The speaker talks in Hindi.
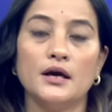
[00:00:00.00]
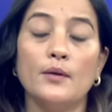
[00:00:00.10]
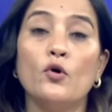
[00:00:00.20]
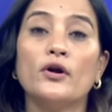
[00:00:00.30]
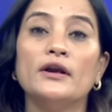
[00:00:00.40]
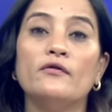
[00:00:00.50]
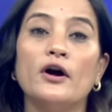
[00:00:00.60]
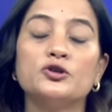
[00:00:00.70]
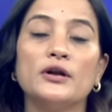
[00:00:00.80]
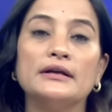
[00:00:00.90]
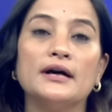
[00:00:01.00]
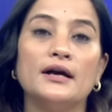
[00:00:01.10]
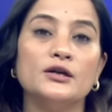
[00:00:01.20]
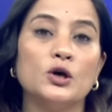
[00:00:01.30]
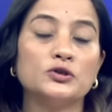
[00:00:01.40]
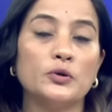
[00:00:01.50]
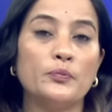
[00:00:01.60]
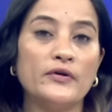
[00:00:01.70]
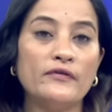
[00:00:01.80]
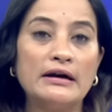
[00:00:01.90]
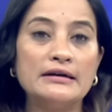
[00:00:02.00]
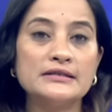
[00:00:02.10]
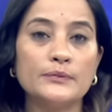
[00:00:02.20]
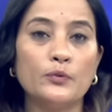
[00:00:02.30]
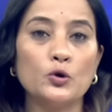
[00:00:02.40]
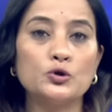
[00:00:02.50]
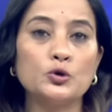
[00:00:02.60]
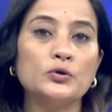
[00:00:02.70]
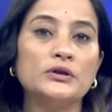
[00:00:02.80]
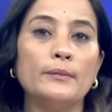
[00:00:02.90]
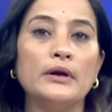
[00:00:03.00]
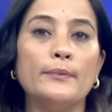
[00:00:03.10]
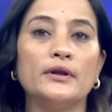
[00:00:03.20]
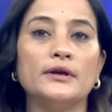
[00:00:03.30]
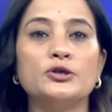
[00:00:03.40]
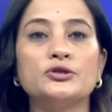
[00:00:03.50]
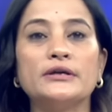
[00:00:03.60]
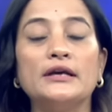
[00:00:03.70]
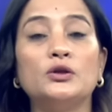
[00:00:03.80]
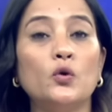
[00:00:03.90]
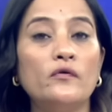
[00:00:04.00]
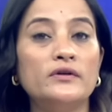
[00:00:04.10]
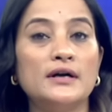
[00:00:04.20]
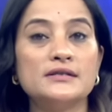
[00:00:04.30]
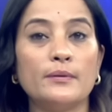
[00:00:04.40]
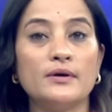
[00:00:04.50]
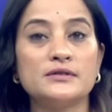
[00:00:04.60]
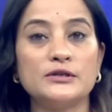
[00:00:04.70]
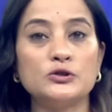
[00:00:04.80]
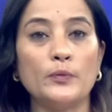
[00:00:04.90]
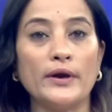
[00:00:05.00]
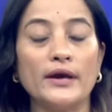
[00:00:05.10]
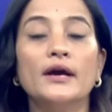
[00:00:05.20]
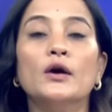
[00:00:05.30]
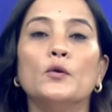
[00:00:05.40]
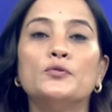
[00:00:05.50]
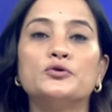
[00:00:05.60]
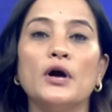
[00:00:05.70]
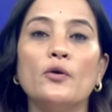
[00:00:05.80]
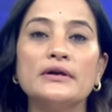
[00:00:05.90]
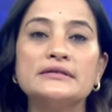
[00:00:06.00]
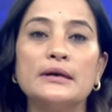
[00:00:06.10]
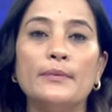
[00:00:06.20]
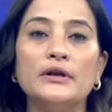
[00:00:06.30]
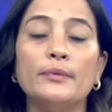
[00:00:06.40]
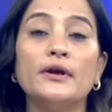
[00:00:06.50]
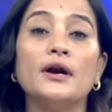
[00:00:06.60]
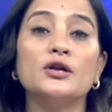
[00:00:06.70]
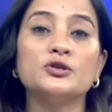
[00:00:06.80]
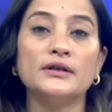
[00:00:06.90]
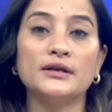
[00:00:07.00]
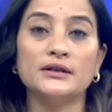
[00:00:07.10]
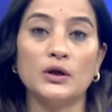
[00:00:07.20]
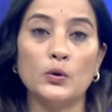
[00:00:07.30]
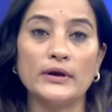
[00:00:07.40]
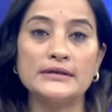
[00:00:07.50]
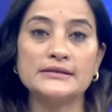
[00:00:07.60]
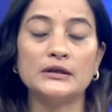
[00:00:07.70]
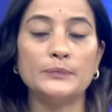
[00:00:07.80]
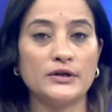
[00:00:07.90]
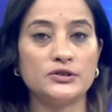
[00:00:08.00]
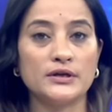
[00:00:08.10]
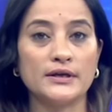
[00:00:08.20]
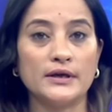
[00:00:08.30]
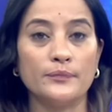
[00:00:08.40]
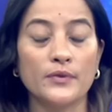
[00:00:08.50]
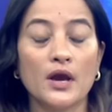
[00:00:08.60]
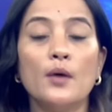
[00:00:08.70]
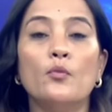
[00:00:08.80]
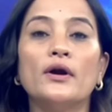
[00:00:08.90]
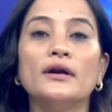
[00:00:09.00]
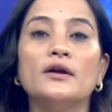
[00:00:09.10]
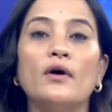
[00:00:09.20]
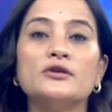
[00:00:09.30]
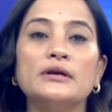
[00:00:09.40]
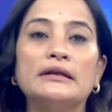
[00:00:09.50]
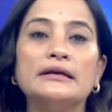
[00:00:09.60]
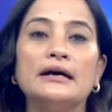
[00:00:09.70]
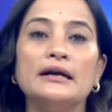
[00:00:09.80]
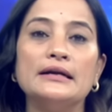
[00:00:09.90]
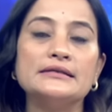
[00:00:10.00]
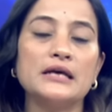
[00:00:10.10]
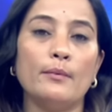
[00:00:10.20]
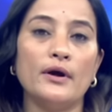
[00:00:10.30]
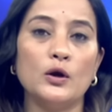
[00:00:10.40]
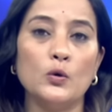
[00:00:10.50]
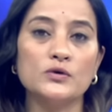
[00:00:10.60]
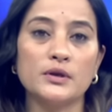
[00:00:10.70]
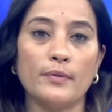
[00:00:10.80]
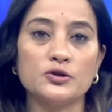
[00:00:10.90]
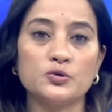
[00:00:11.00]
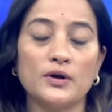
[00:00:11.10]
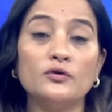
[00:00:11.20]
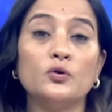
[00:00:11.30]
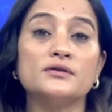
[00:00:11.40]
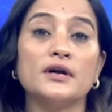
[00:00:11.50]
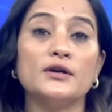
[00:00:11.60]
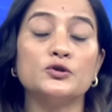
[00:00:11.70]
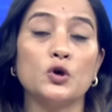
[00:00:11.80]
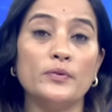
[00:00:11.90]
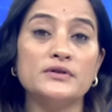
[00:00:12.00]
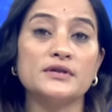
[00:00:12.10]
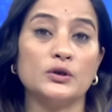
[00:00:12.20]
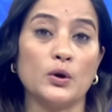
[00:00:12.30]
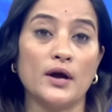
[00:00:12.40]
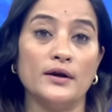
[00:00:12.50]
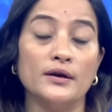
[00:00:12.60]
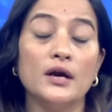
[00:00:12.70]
मुख्य निर्वाचन अधिकारी डॉक्टर बीवीआरसी पुरुषोत्तम ने प्रदेश की दो विधानसभा सीटों में उपचुनाव के संबंध में राजनीतिक दलों के साथ बैठक की मुख्य निर्वाचन अधिकारी ने सामान्य लोकसभा चुनाव 2024 के दौरान